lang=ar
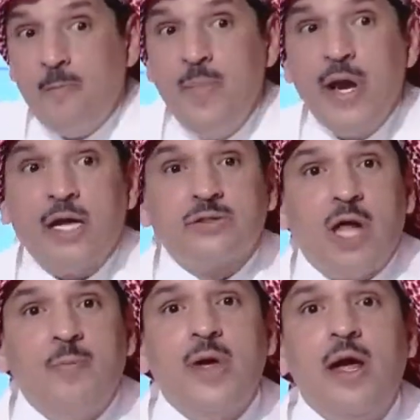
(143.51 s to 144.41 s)
من
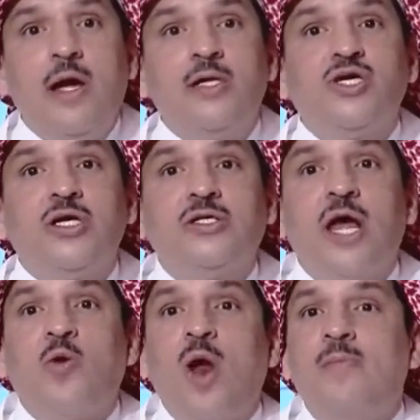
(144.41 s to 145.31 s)
الطبيعي
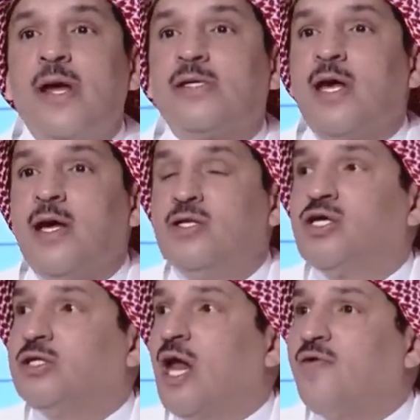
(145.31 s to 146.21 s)
جدا والبديهي
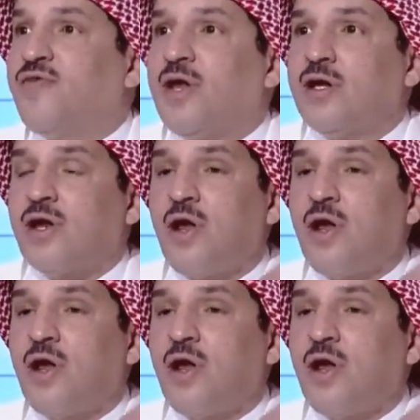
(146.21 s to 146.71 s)
جدا في